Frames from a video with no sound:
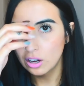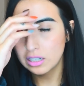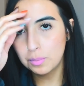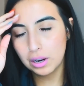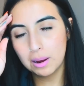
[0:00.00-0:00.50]
O
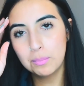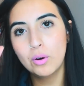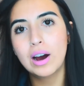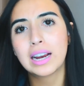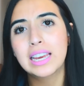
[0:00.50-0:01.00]
sea, por
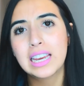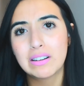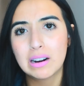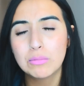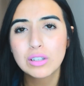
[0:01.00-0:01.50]
ejemplo, aquí que
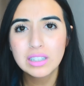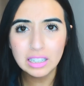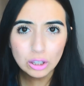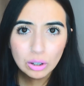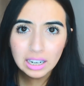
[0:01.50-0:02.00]
hablamos
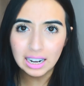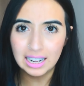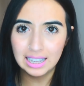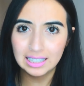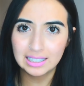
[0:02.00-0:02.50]
tanto de la
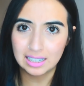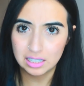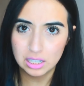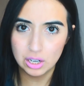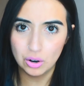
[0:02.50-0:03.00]
ley de la
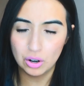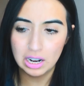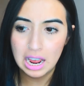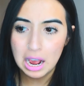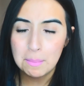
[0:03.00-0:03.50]
atracción,